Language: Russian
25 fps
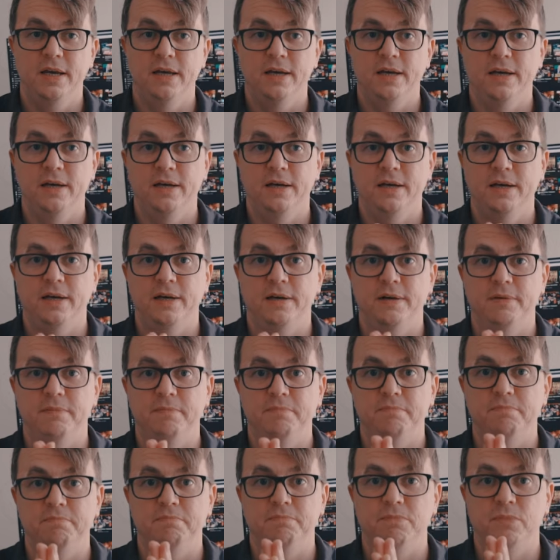
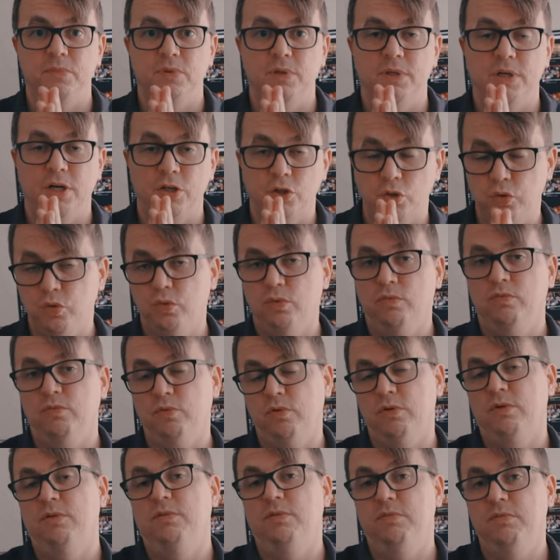Эм, хочу
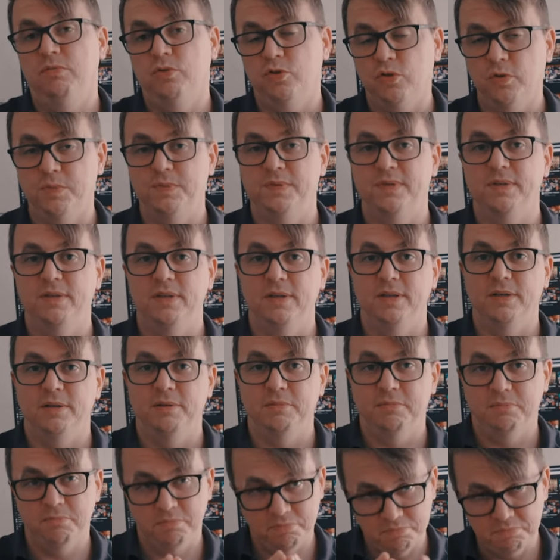вот,
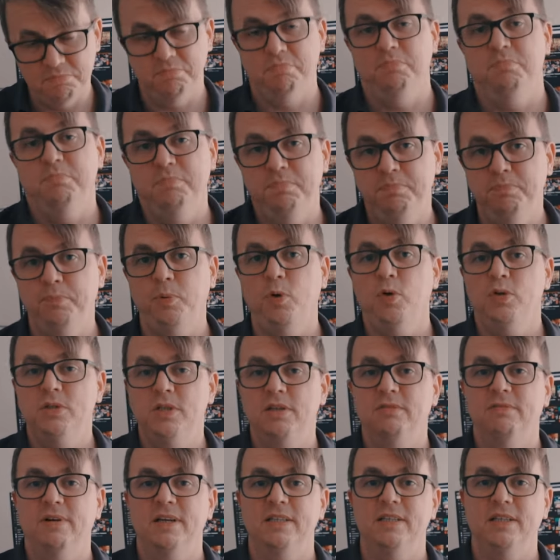собственно,
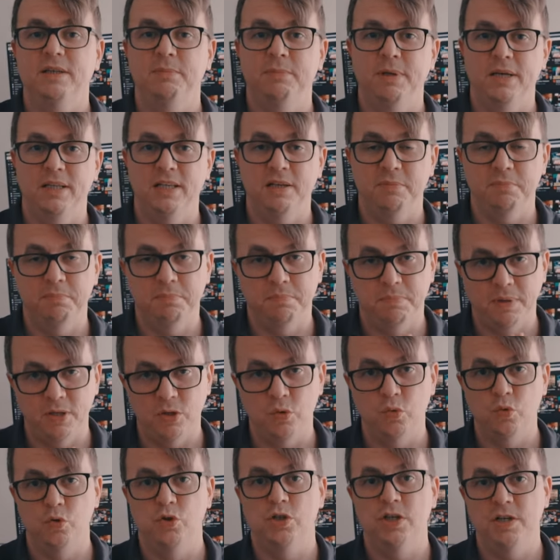Просто вас, ребята,
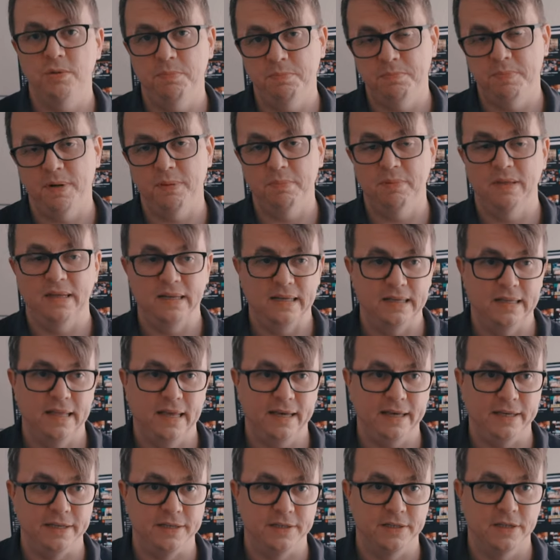под души
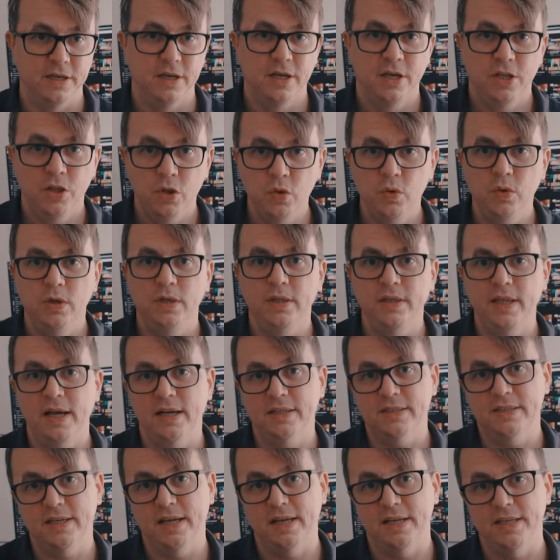поблагодарить. Ну и,
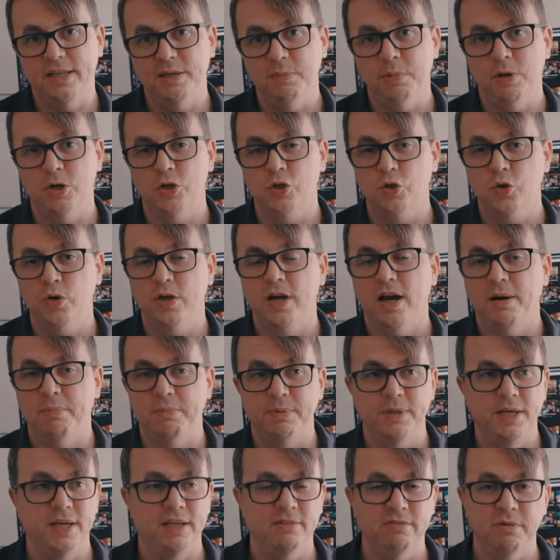так сказать, небольшой
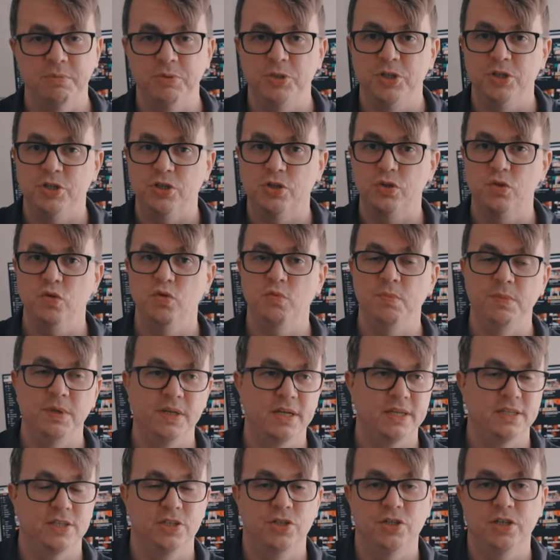апдейт вообще, что у
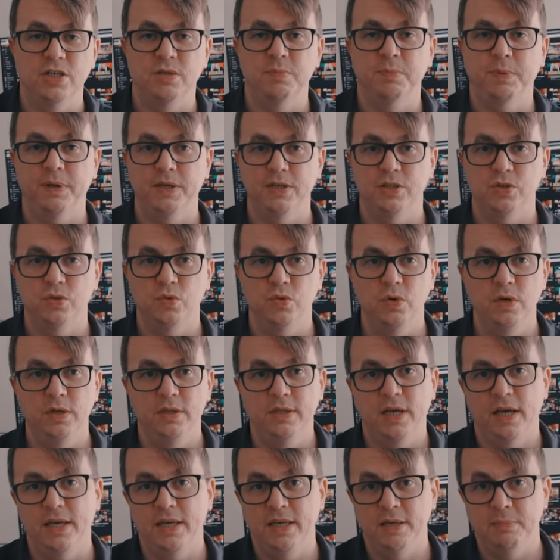меня сейчас
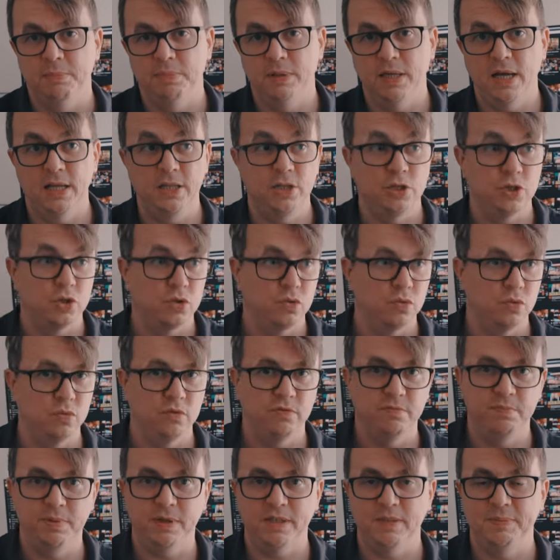происходит, какие планы,
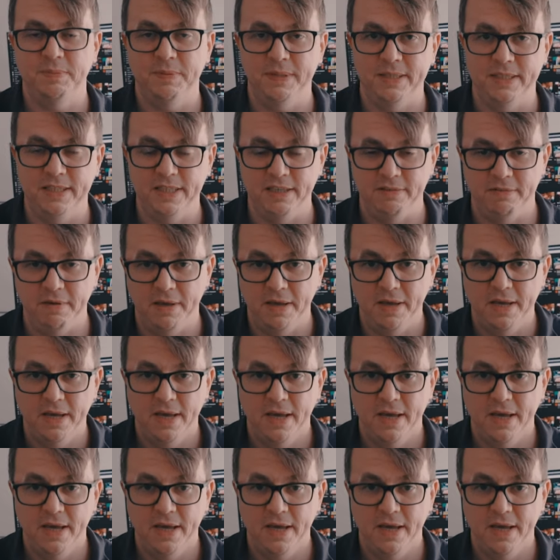что в перспективе.